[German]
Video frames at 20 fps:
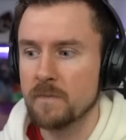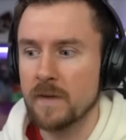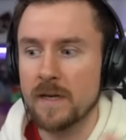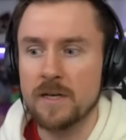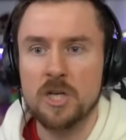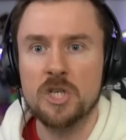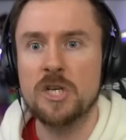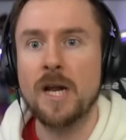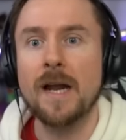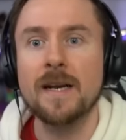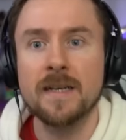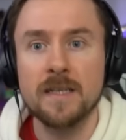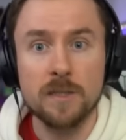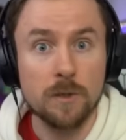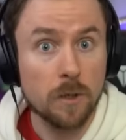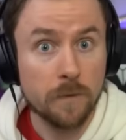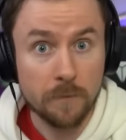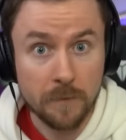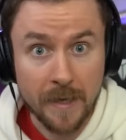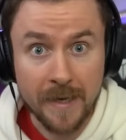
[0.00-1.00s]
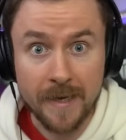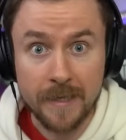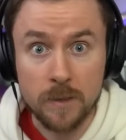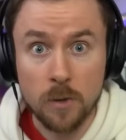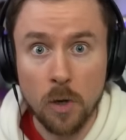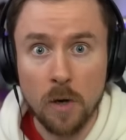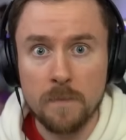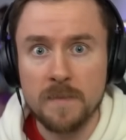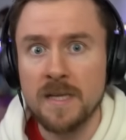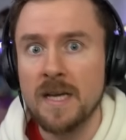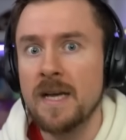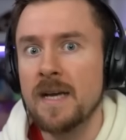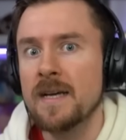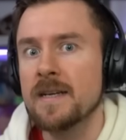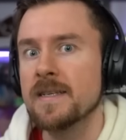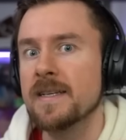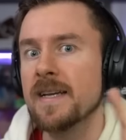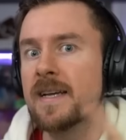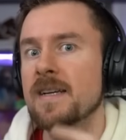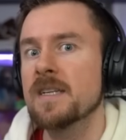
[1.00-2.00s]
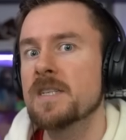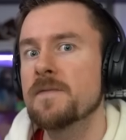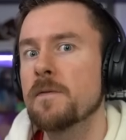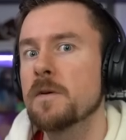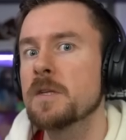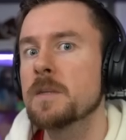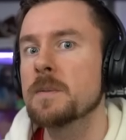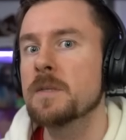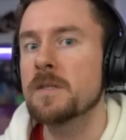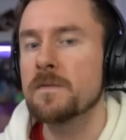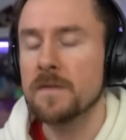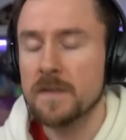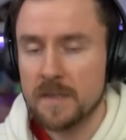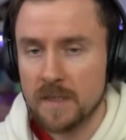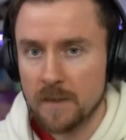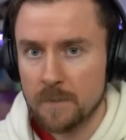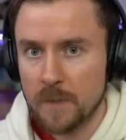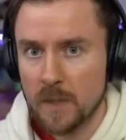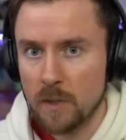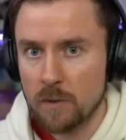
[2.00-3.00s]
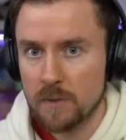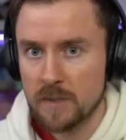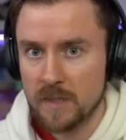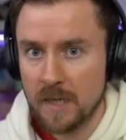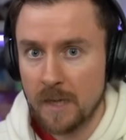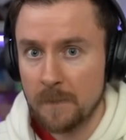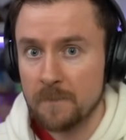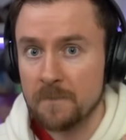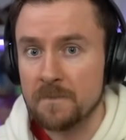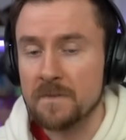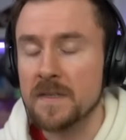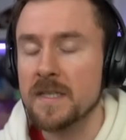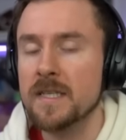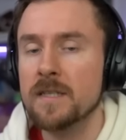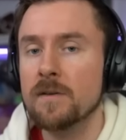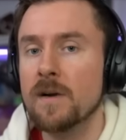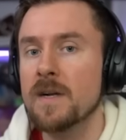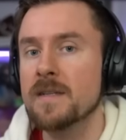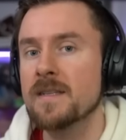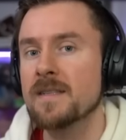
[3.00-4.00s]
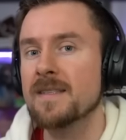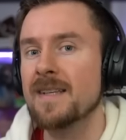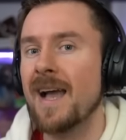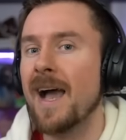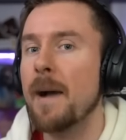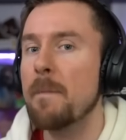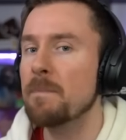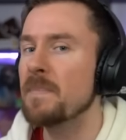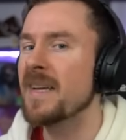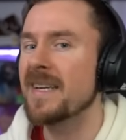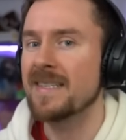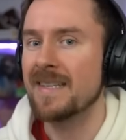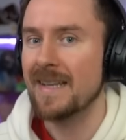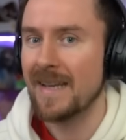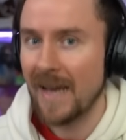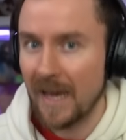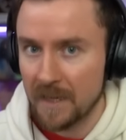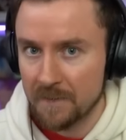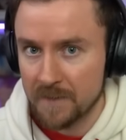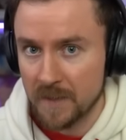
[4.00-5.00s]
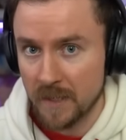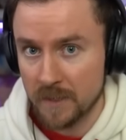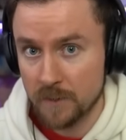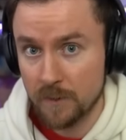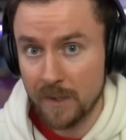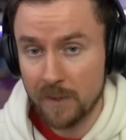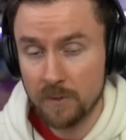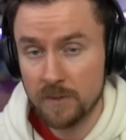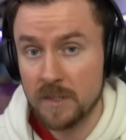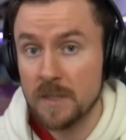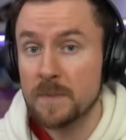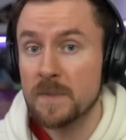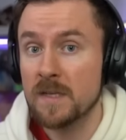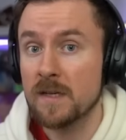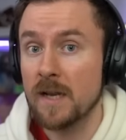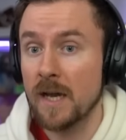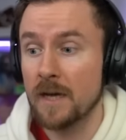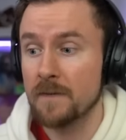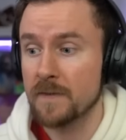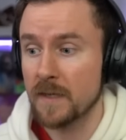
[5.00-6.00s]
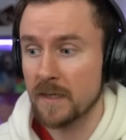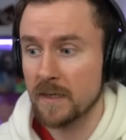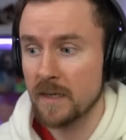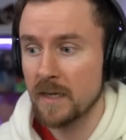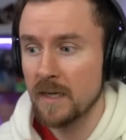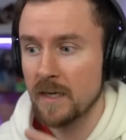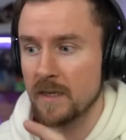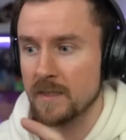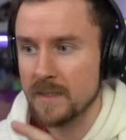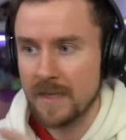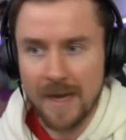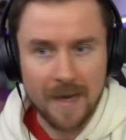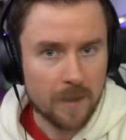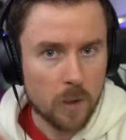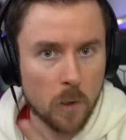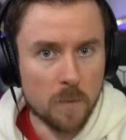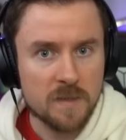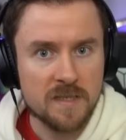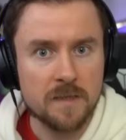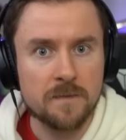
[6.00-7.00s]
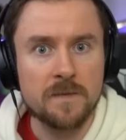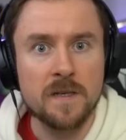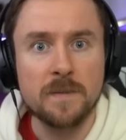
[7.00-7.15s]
entstanden ist oder woher der kommt, der ist von dem Twitter-Post, einem Video, als das Update live ging, also gerade auf 17 live ging. Da kommt dieses